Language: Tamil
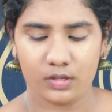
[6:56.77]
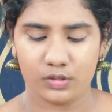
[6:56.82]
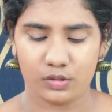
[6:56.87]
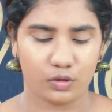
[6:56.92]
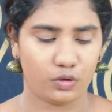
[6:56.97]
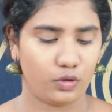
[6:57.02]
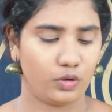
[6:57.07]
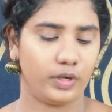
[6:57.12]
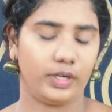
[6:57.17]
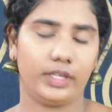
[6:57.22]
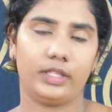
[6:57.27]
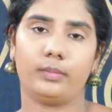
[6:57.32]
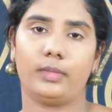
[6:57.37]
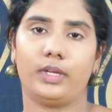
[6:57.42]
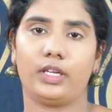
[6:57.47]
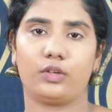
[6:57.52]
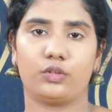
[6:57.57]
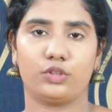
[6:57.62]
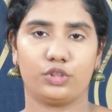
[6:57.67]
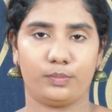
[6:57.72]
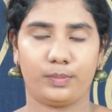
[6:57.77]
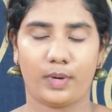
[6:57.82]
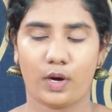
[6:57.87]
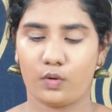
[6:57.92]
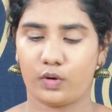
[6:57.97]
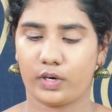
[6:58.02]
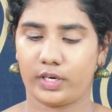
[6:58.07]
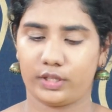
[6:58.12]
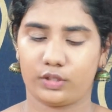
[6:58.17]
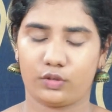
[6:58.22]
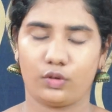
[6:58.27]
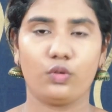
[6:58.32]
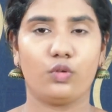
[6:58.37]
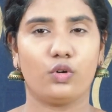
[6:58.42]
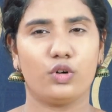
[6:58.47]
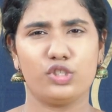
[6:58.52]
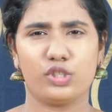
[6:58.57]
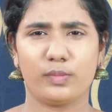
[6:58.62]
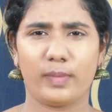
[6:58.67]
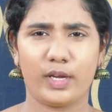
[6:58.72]
ஸோ இந்த மாதிரி கொஞ்சம் பவுடர் எடுத்துக்கோங்க
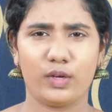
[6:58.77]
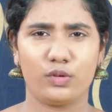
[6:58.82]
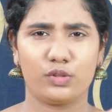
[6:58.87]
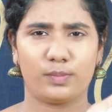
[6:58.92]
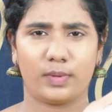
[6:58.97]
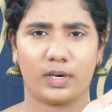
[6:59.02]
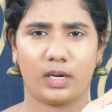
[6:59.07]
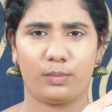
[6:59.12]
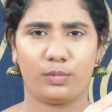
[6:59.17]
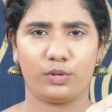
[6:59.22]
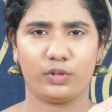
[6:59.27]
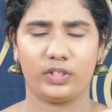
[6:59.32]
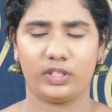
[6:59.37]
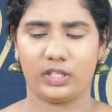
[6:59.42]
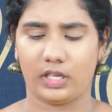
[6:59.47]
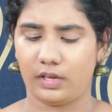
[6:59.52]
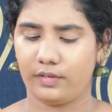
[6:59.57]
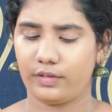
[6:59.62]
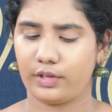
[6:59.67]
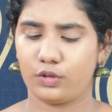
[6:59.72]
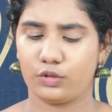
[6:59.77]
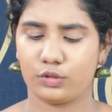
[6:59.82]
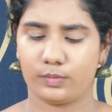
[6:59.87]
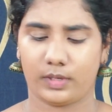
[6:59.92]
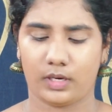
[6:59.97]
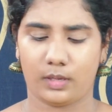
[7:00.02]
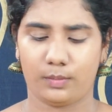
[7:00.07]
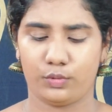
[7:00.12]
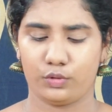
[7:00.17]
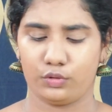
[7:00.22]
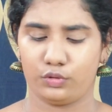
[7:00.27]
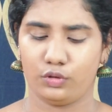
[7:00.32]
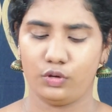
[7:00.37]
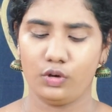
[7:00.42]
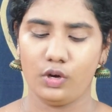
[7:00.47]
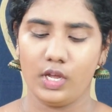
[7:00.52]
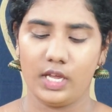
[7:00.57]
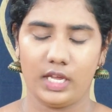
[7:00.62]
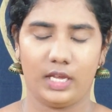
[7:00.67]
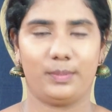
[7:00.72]
கொஞ்சமாக யூஸ் பண்ணால் போதும் இந்த அளவுக்கு யூஸ் பண்ணால்
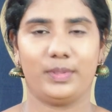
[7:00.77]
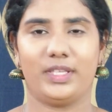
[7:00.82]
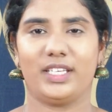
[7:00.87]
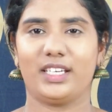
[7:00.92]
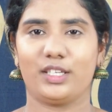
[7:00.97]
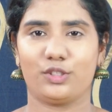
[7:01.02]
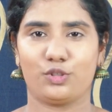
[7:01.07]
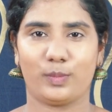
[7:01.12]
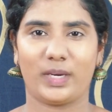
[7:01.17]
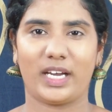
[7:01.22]
போதும் இப்போதைக்கு நான்